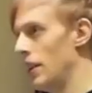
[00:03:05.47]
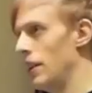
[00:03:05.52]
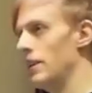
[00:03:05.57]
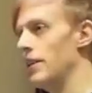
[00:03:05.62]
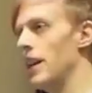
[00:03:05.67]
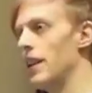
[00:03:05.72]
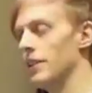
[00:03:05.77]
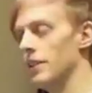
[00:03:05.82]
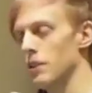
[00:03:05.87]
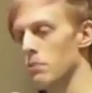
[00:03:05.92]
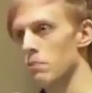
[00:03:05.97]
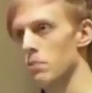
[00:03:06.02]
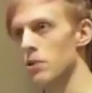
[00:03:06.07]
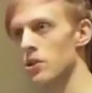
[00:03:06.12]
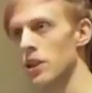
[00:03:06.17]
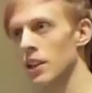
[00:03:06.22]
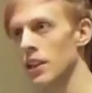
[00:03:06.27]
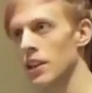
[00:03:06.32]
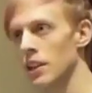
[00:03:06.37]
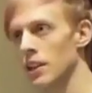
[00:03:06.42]
in der Hand der
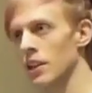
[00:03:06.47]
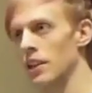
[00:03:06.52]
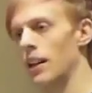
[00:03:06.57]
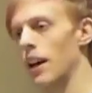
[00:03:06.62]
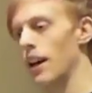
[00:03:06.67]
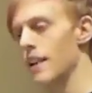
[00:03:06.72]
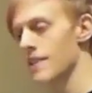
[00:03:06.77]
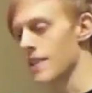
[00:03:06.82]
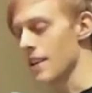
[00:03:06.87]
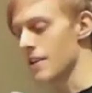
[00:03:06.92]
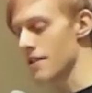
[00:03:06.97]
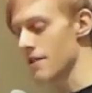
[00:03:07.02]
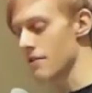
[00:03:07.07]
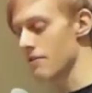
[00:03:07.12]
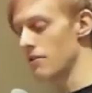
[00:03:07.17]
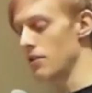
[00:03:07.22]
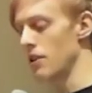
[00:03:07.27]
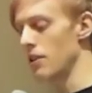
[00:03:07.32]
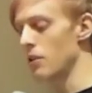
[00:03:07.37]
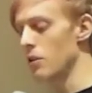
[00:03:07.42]
Bürger als
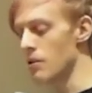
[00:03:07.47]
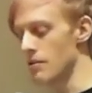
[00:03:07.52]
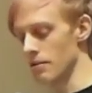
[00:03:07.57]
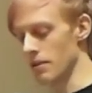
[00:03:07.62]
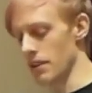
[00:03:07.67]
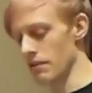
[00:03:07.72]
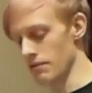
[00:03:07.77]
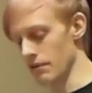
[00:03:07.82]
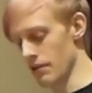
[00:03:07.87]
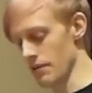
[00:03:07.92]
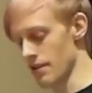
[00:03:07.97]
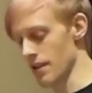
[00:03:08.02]
Ansatz für die Lösungen von